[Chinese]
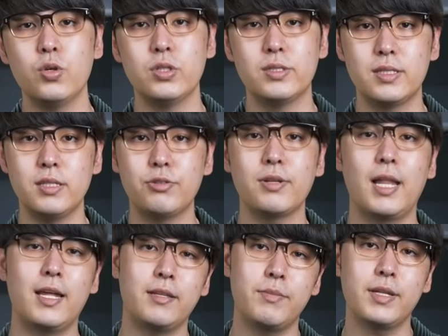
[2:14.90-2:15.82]
或是资讯
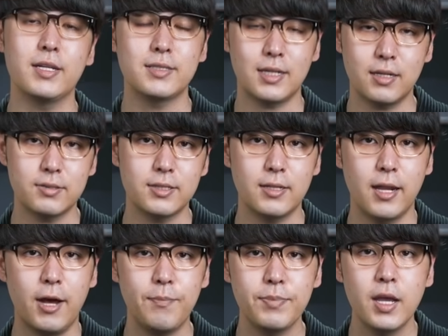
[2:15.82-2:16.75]
栏里面的参考资
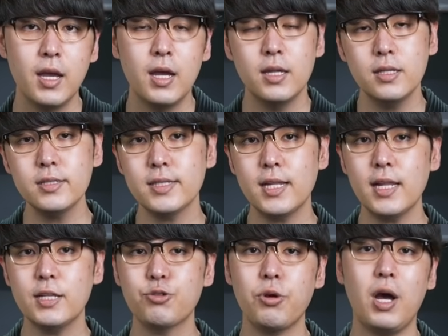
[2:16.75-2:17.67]
料。那简单
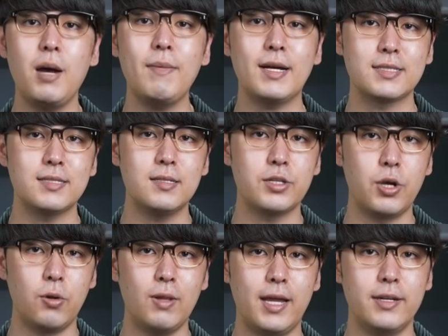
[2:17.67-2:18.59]
来说，哈马斯的
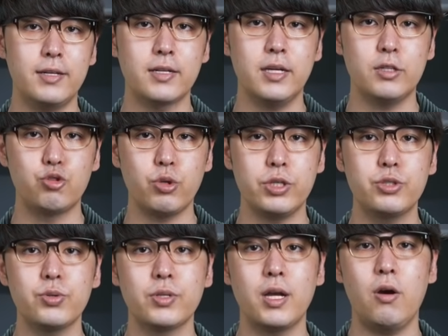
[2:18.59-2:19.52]
由来呢，可以追
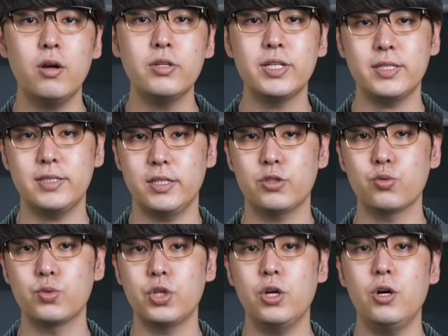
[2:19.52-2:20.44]
溯到二战结
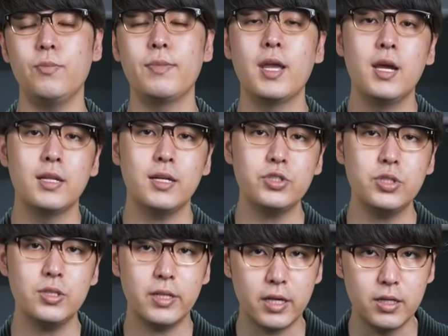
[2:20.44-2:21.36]
束之后，当
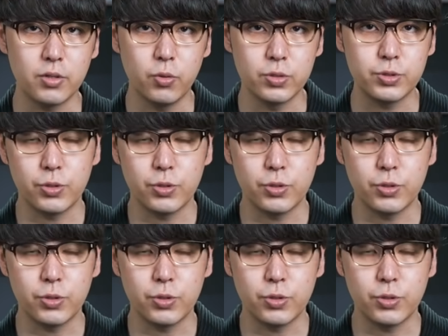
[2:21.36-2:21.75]
时联合国